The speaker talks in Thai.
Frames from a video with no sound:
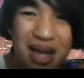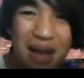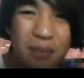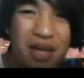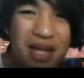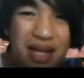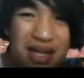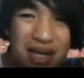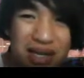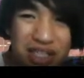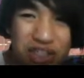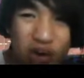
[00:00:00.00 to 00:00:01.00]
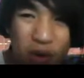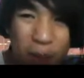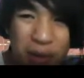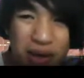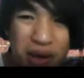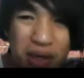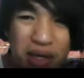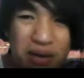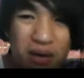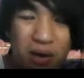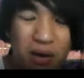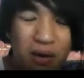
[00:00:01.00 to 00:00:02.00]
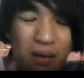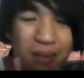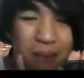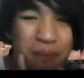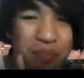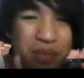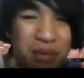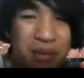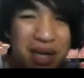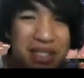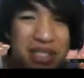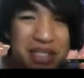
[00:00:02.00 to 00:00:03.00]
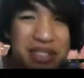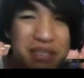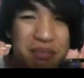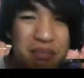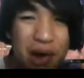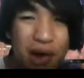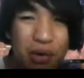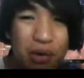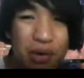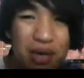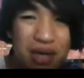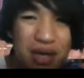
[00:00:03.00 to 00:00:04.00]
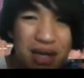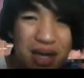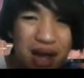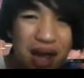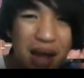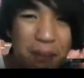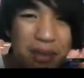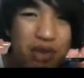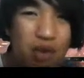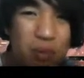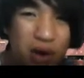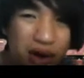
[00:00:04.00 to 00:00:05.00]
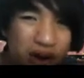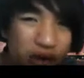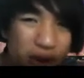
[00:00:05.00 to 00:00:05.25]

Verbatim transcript: บ เรื่องที่สองเป็นเรื่องของ present simple อ่าประโยคบอกเล่ากับ